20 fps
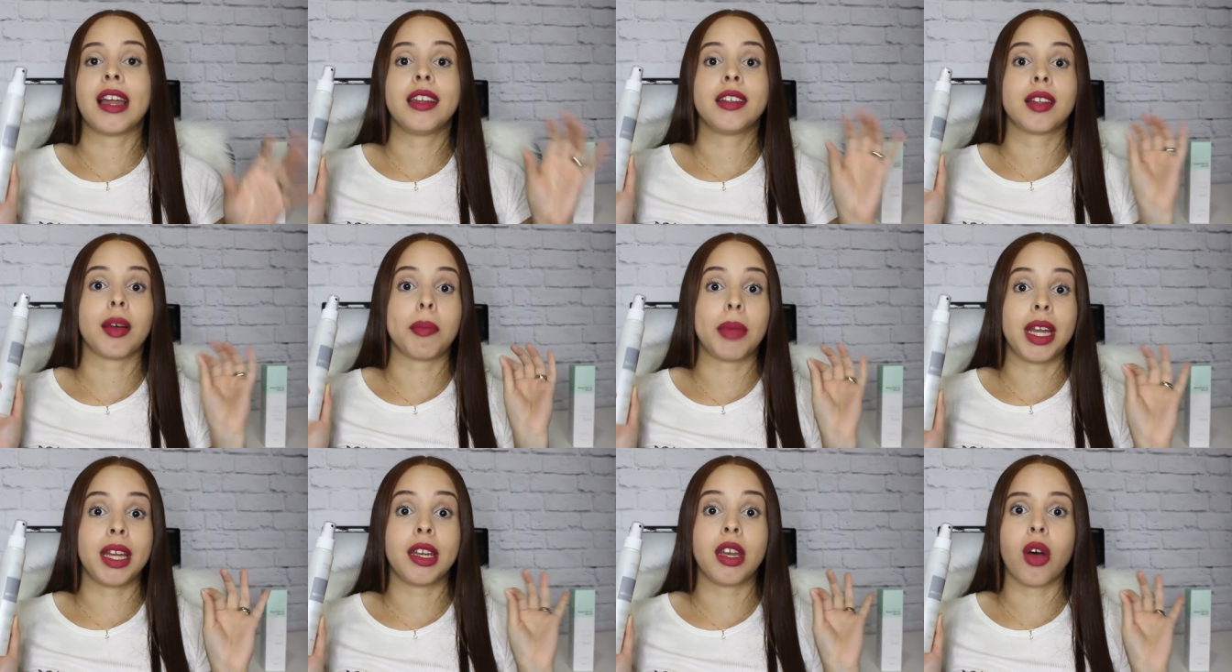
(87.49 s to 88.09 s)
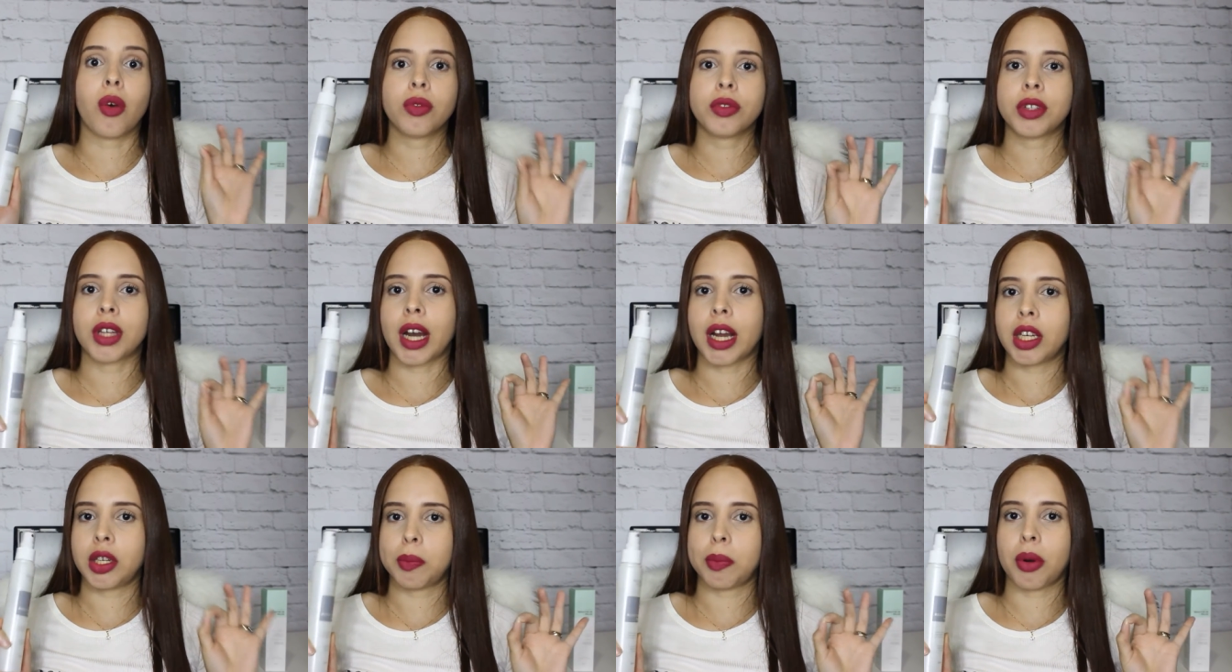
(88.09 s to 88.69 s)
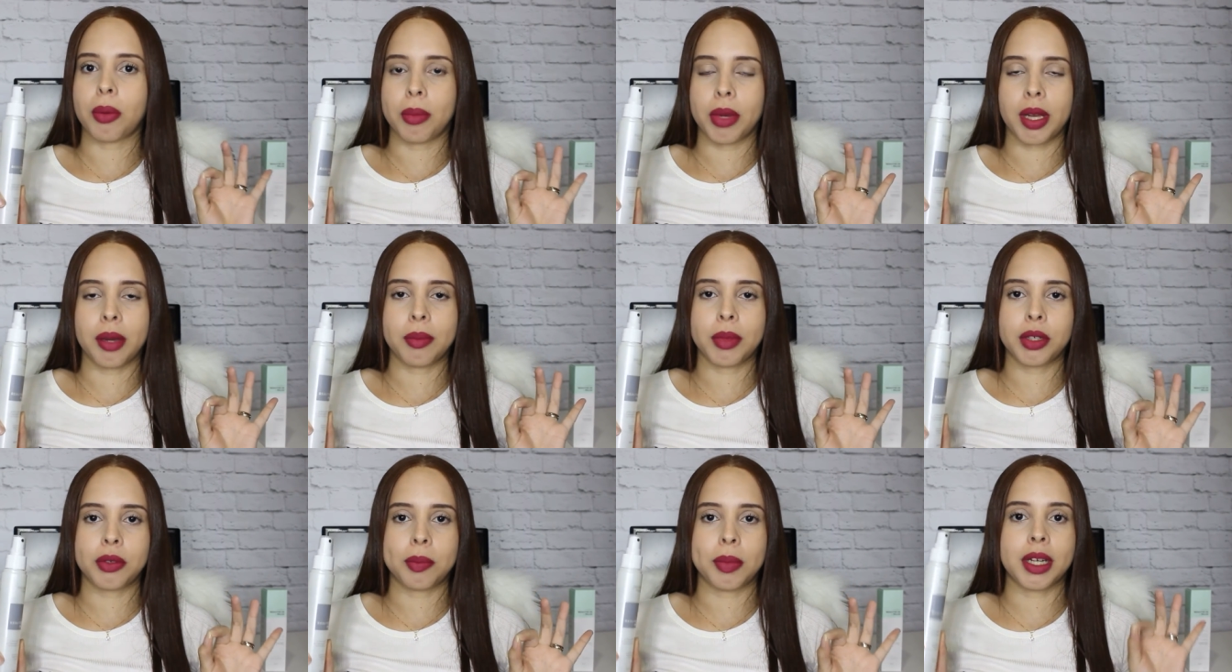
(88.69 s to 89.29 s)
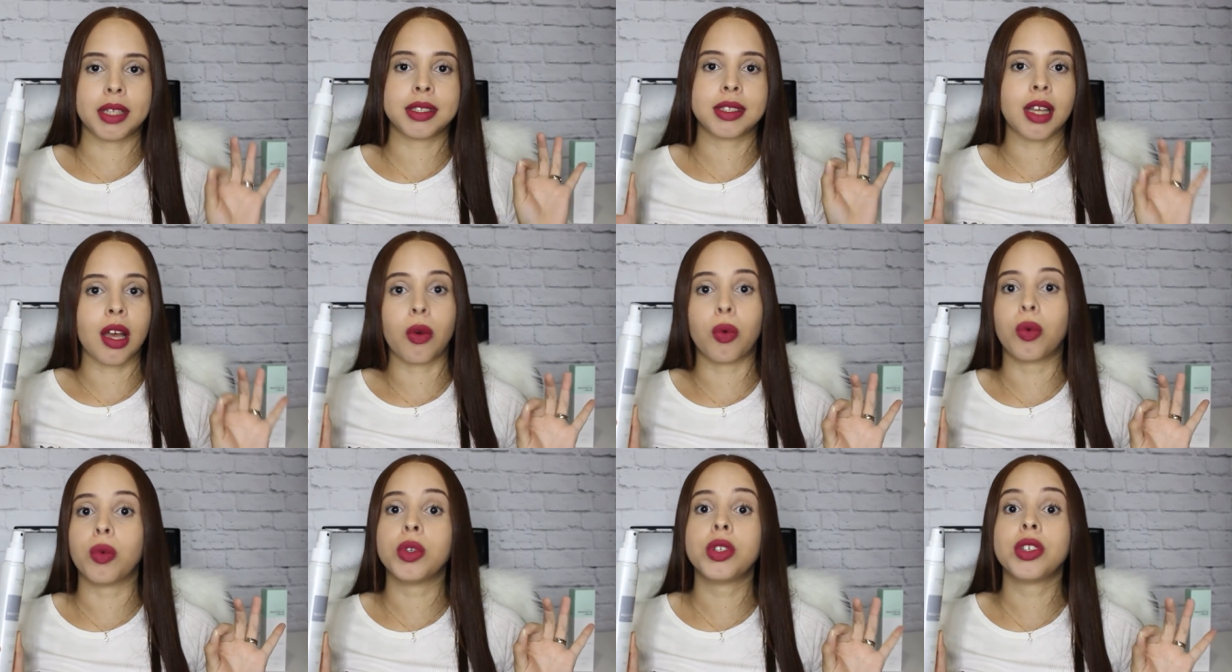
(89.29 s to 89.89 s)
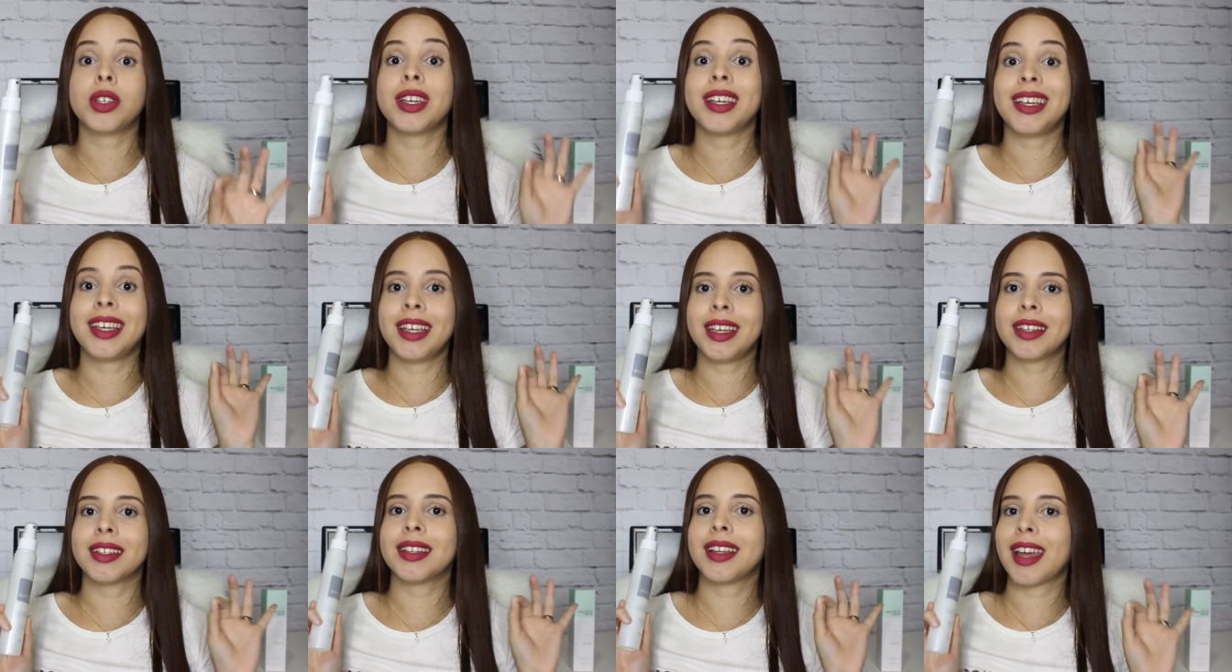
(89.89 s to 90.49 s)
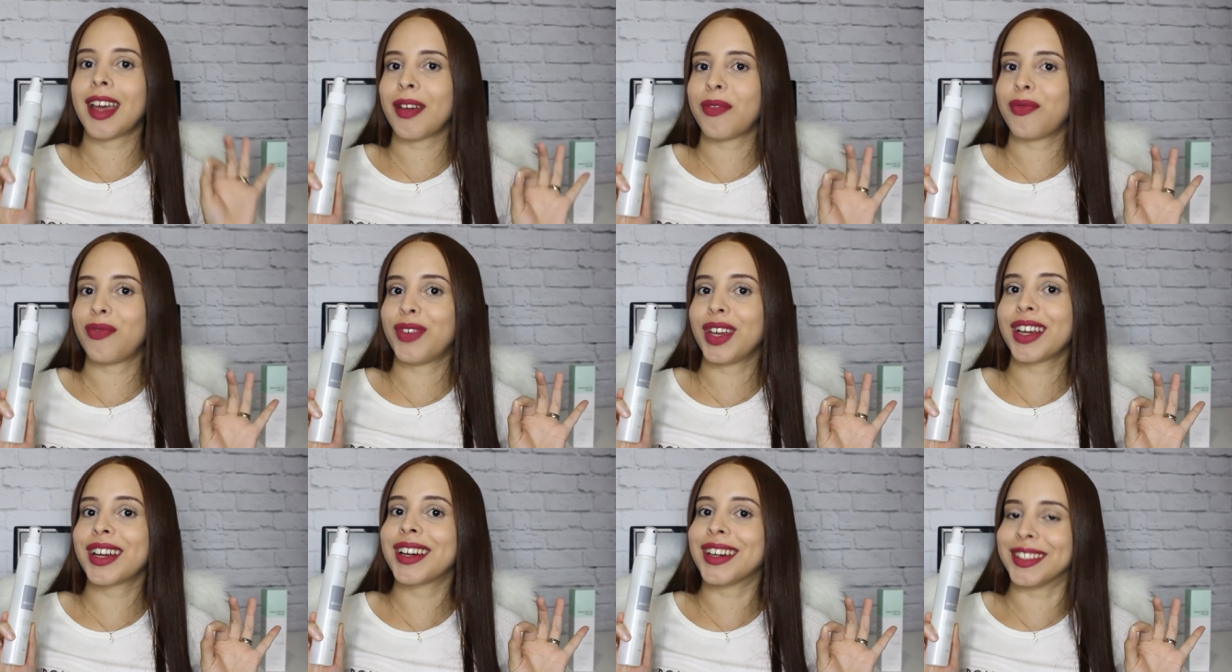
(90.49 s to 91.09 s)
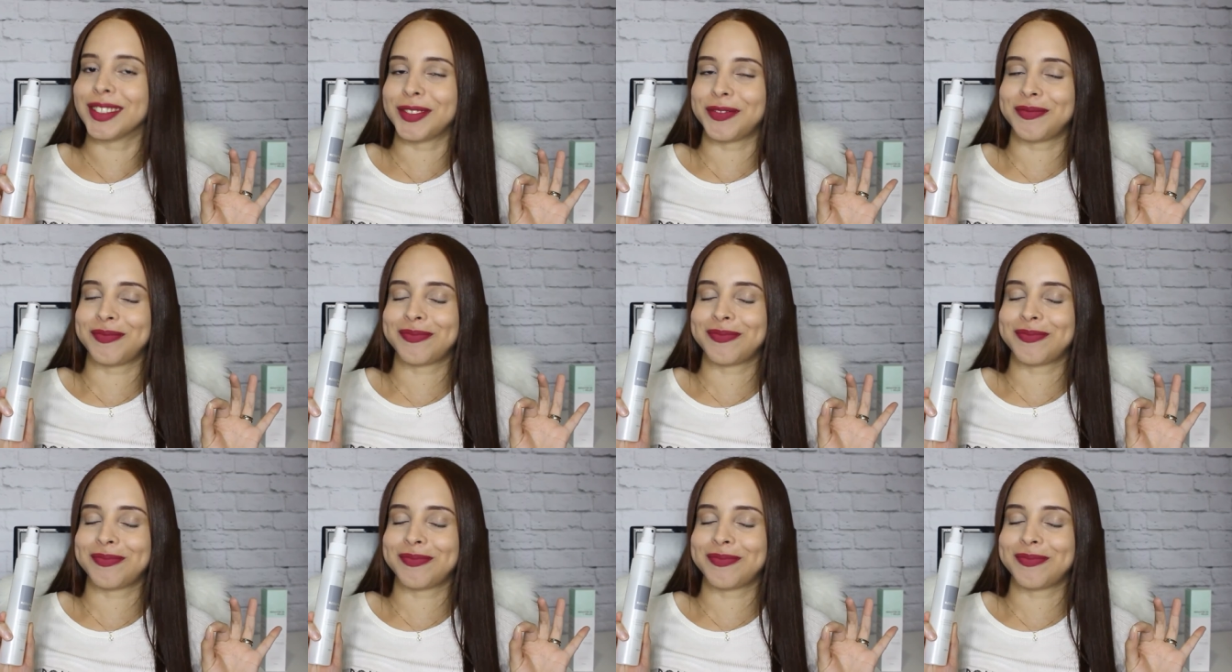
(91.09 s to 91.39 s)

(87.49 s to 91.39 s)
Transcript: Ele também não traz problemas para a saúde e é vegano.